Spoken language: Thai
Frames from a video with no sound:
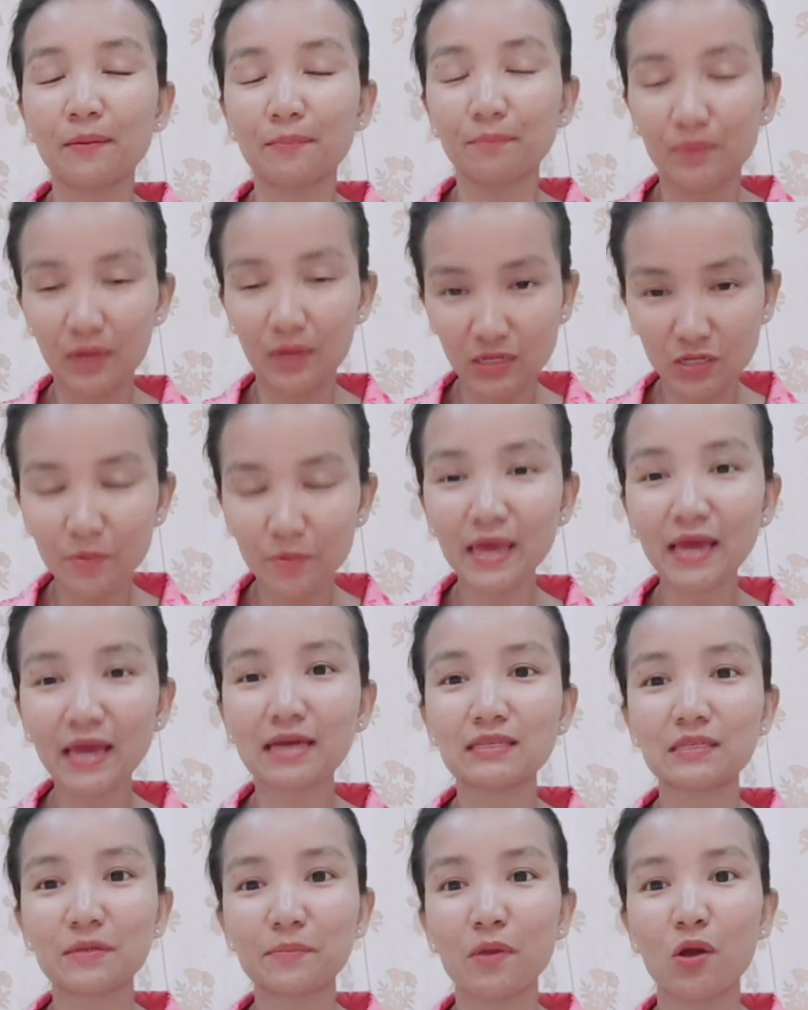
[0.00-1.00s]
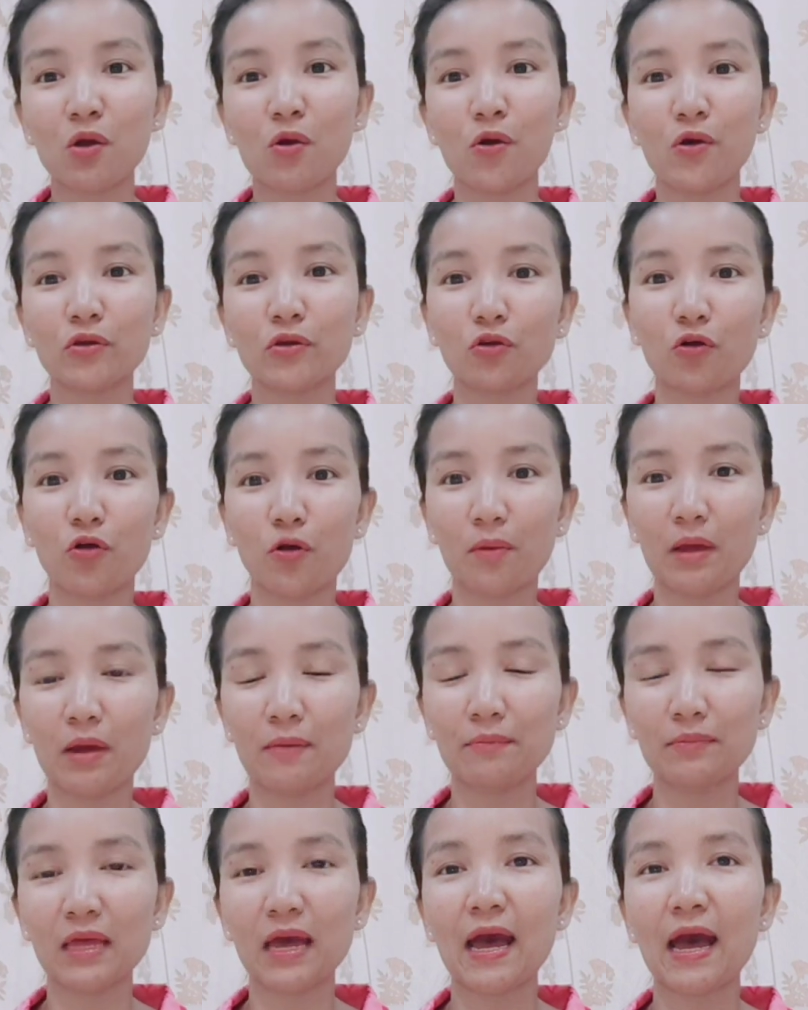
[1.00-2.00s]
ข้าแพร่ก็จะมาฮอตอบ
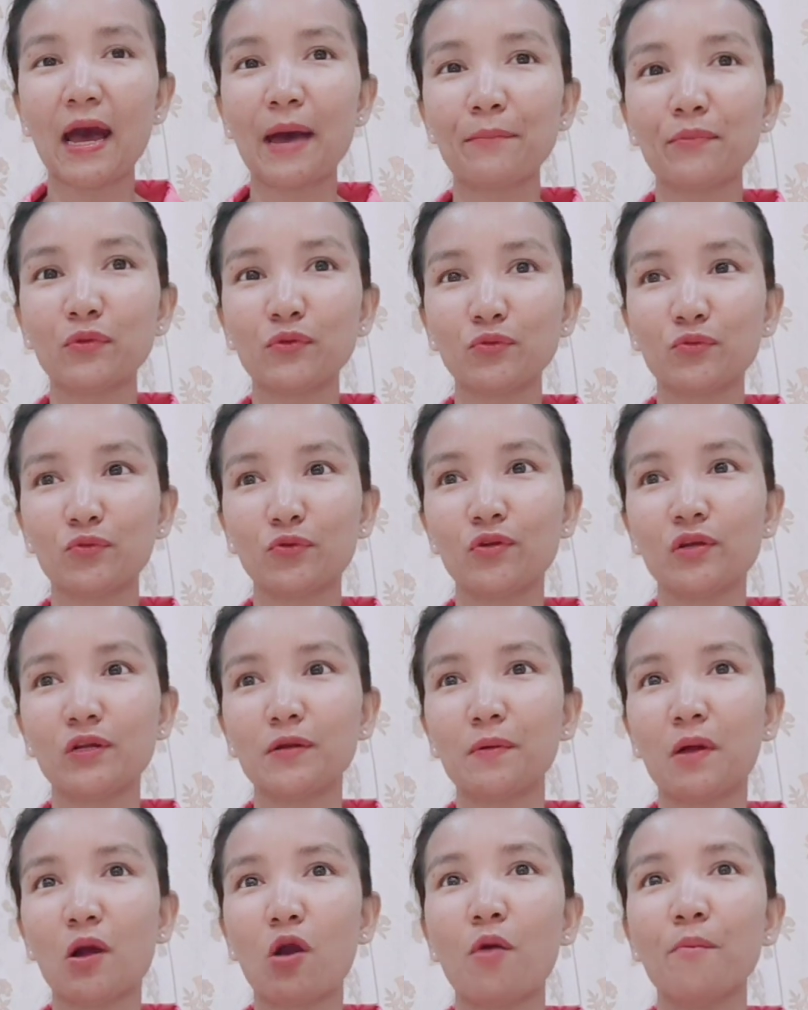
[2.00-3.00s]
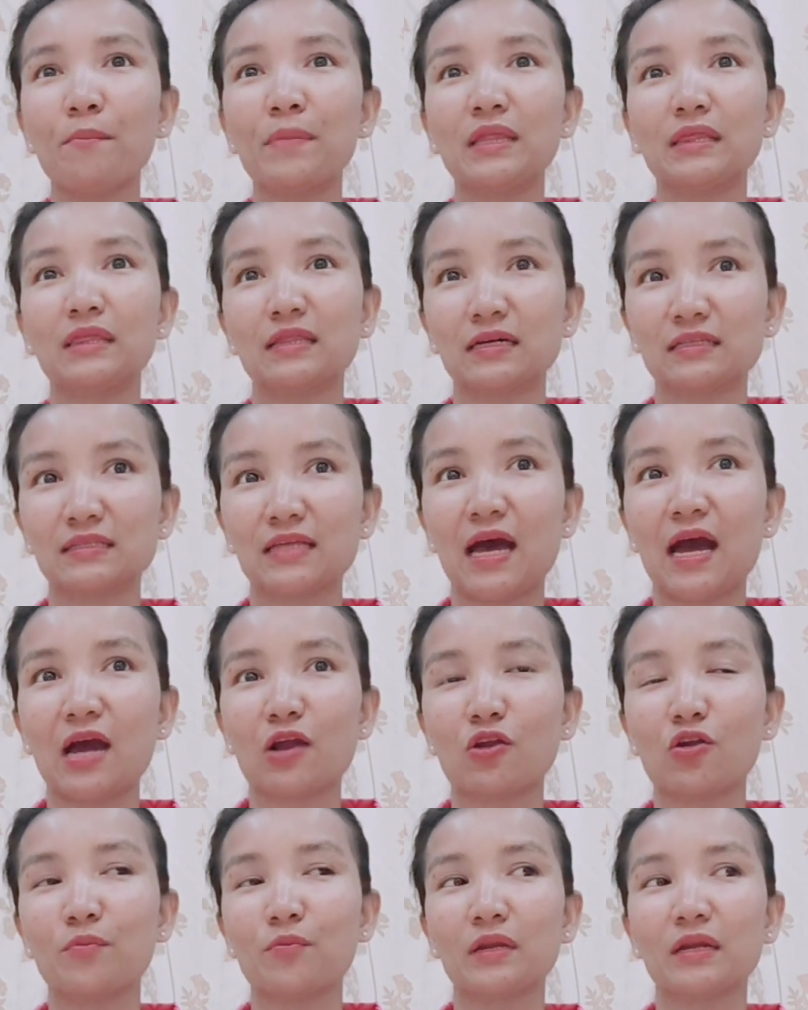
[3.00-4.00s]
คำถามเนาะทุกคนหรือว่าคอมเมนต์ต่างๆ
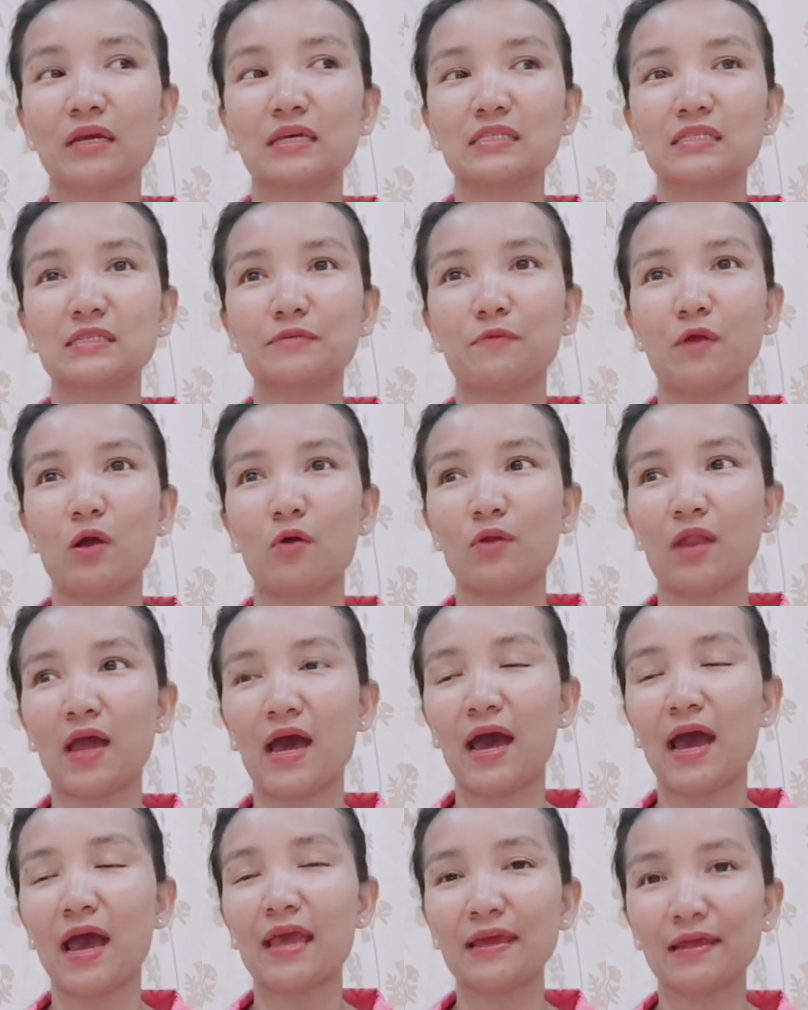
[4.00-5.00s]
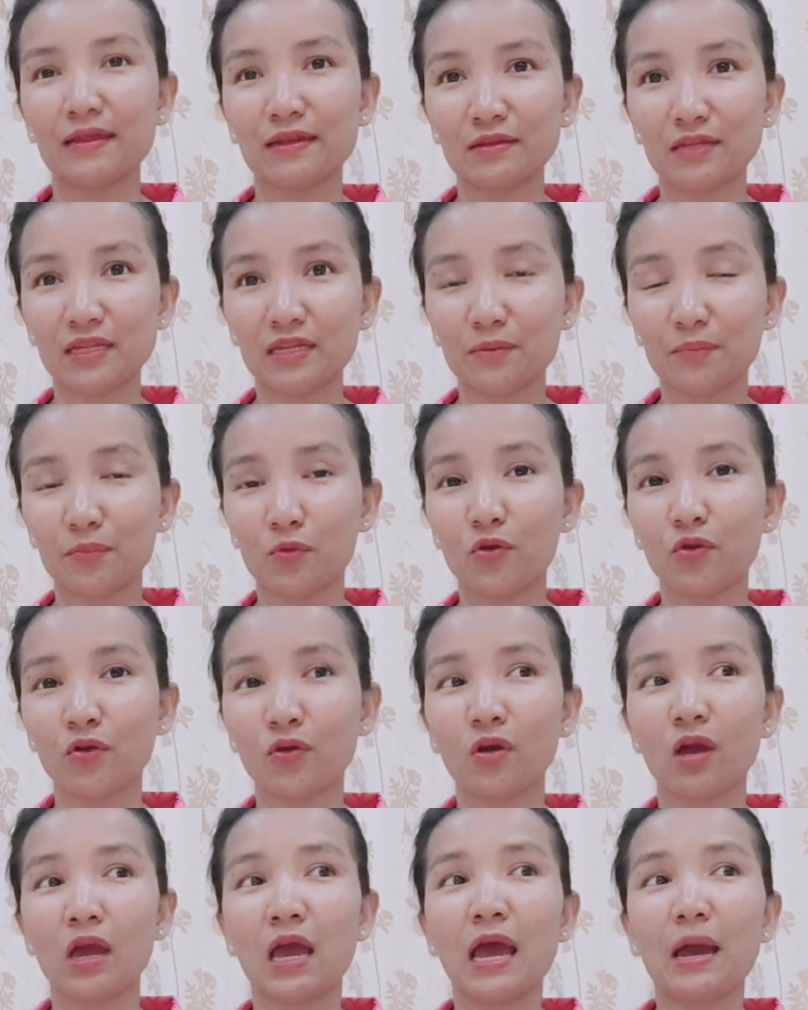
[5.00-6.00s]
เนาะเพิ่นกะสิเอาหลาย เหตุผล
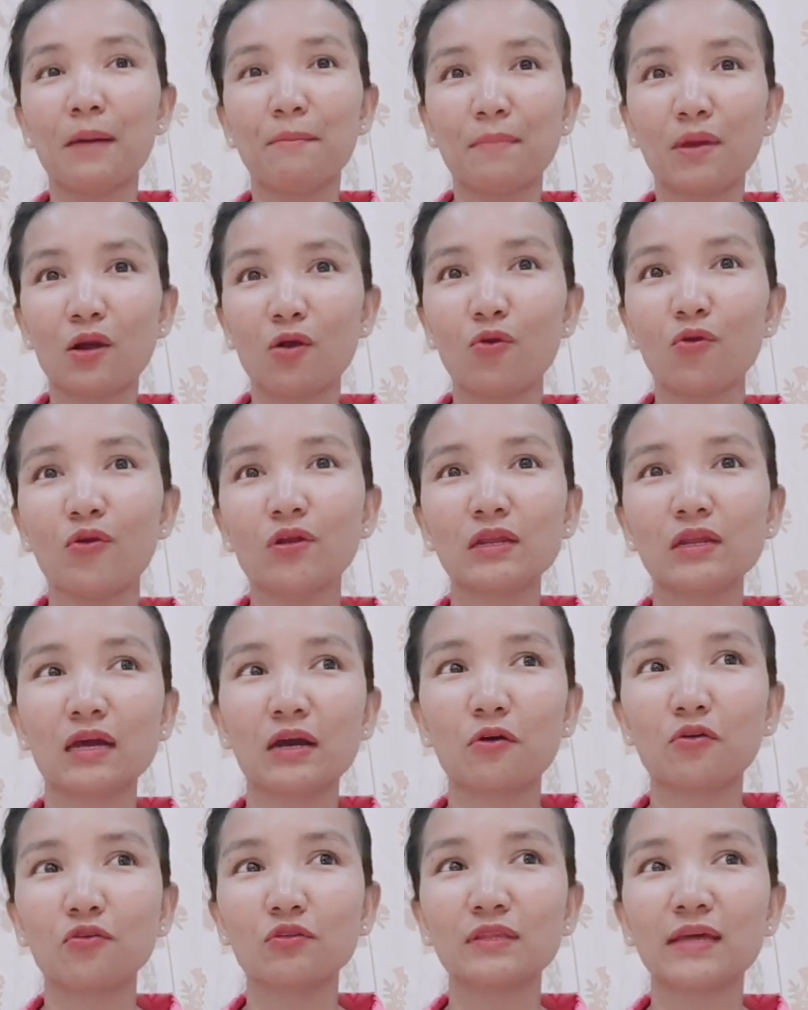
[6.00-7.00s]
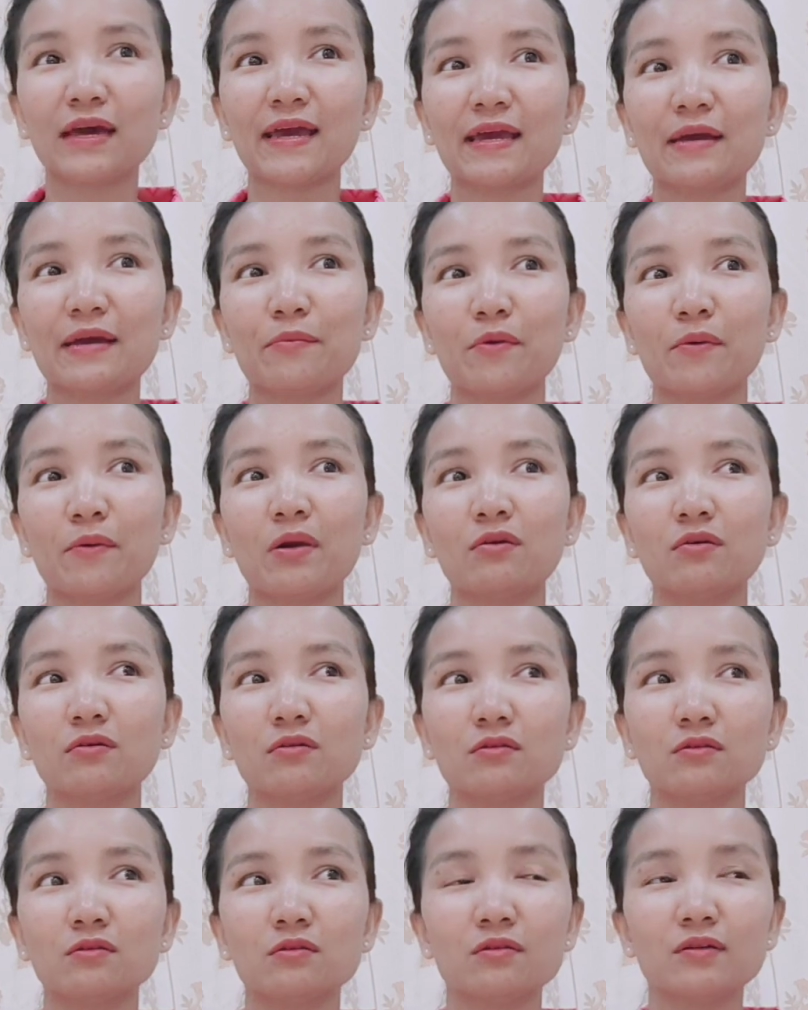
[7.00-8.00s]
เนาะบางคนกับคนไทยก็บอกว่า
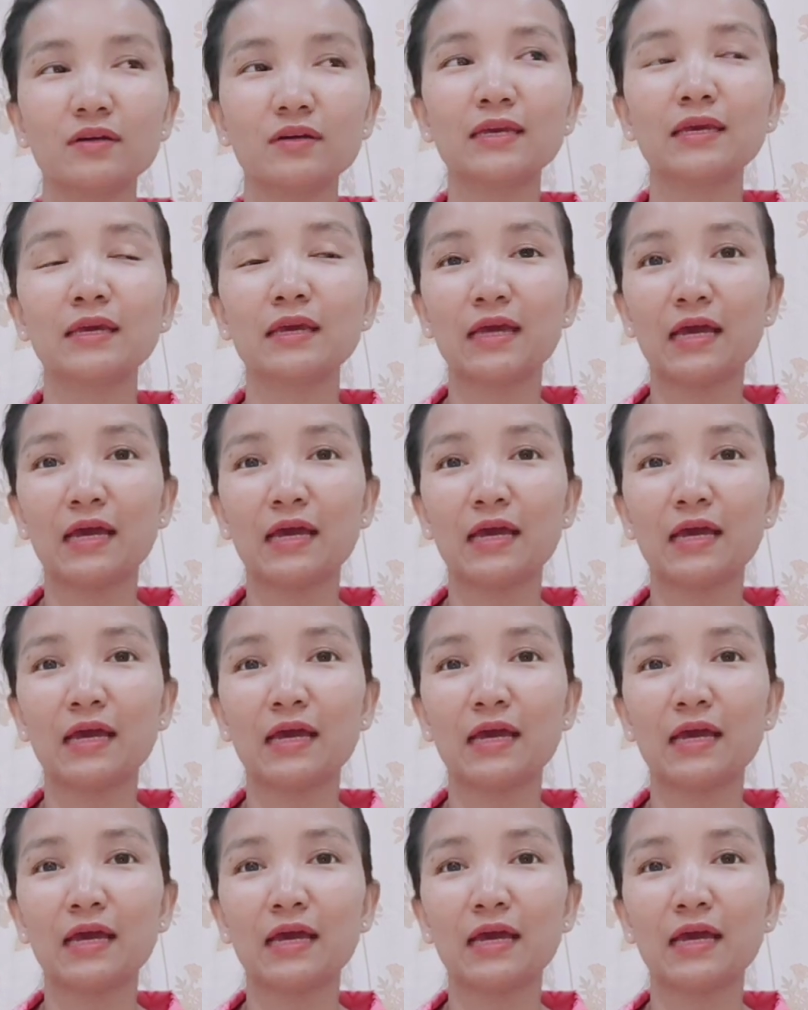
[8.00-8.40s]
เอ้ย